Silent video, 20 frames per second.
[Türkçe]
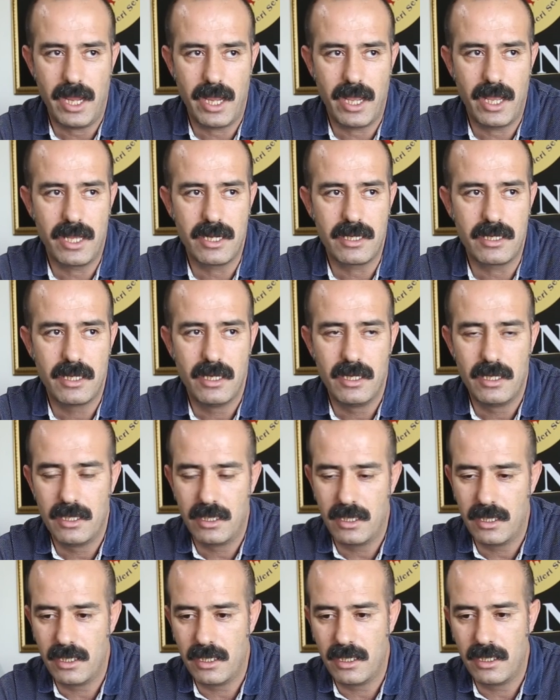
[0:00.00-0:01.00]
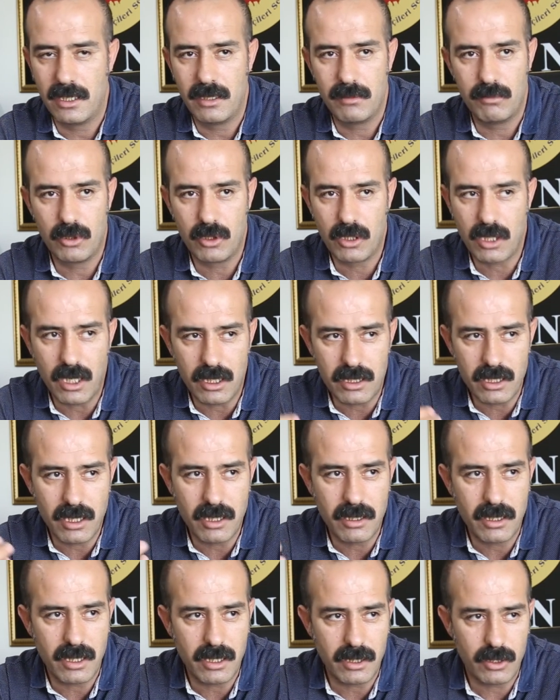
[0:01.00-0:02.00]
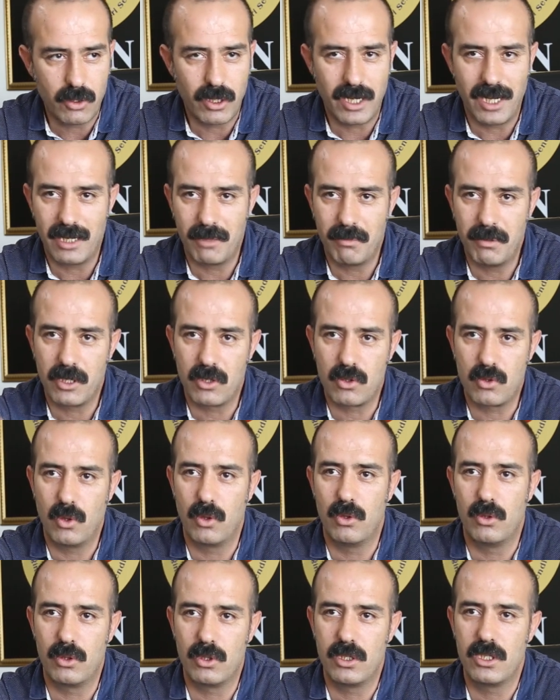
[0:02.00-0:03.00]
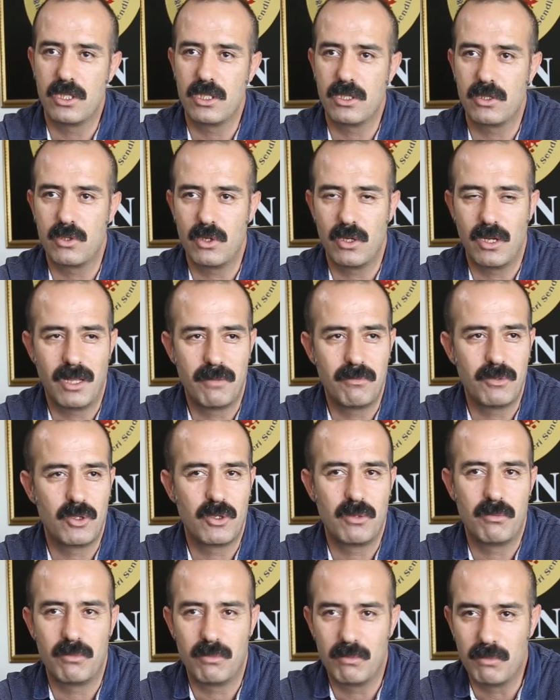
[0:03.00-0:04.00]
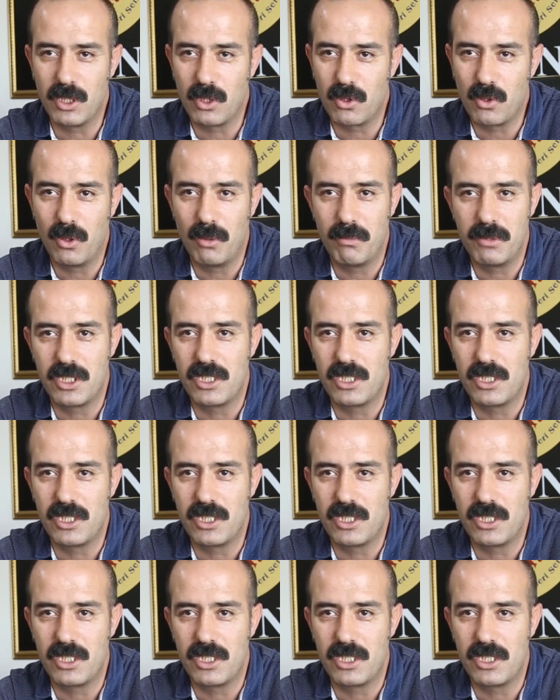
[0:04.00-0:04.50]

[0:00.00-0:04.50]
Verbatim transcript: eğer e, bunu kadına yönelik bir rol olduğu için söylemiyorum. Bir rol